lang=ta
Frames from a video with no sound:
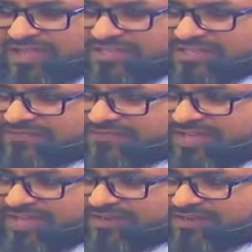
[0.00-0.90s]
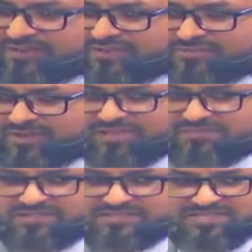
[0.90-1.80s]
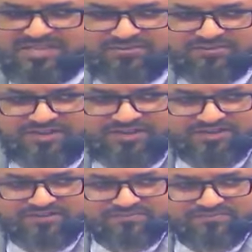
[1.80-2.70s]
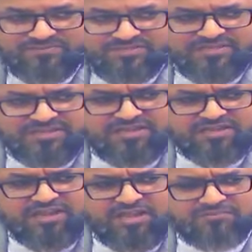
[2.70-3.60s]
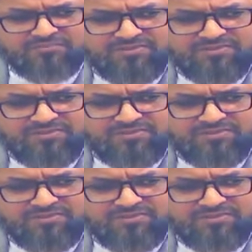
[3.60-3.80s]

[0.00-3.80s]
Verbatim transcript: இருந்தவர் யார் இப்ராஹிம் அலி இஸ்லாம் அவர்கள் மற்ற எல்லாம்